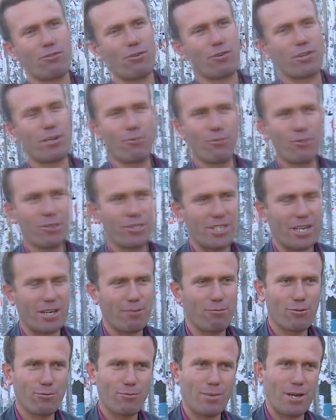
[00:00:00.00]
nokta
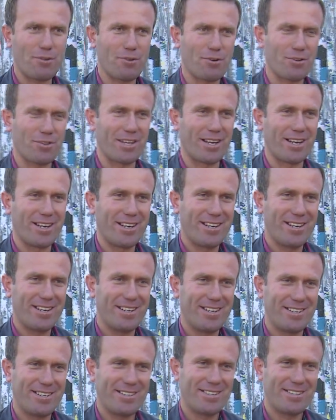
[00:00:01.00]
bulunacak, bulunmak zorunda.
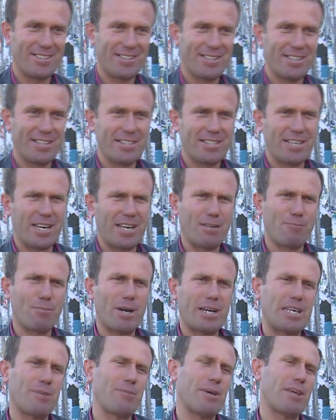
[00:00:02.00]
Yani
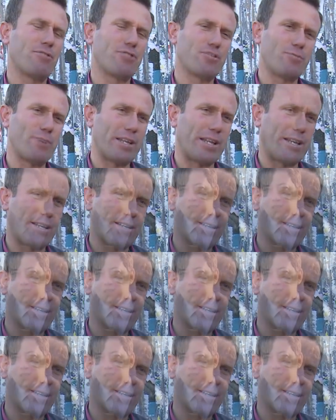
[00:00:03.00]
mahkemeye düşmeden.